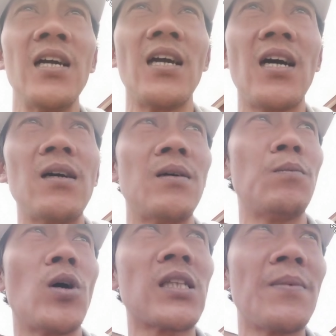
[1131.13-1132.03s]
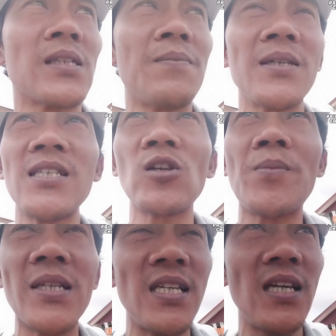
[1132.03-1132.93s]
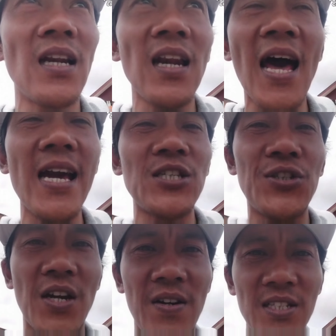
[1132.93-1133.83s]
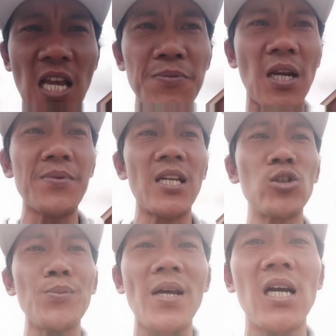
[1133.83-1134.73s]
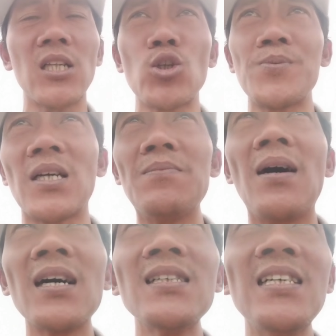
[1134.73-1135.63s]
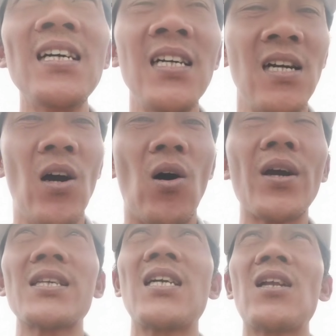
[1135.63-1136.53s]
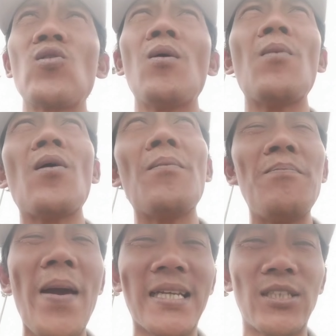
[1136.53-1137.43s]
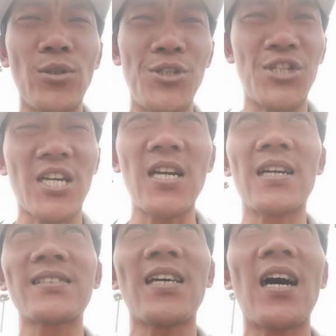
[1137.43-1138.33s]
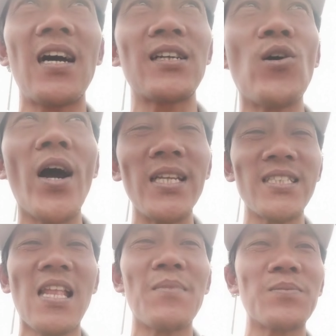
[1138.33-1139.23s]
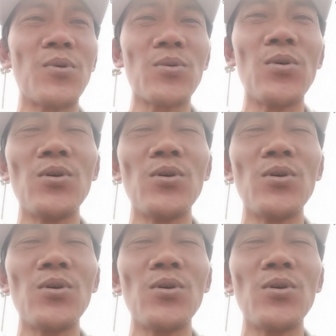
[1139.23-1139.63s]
ya buat teman-teman jangan lupa di like share dan subscribe channel YouTube ini agar terus berkembang oke sekarang gue mau back to Jakarta doain selamat bro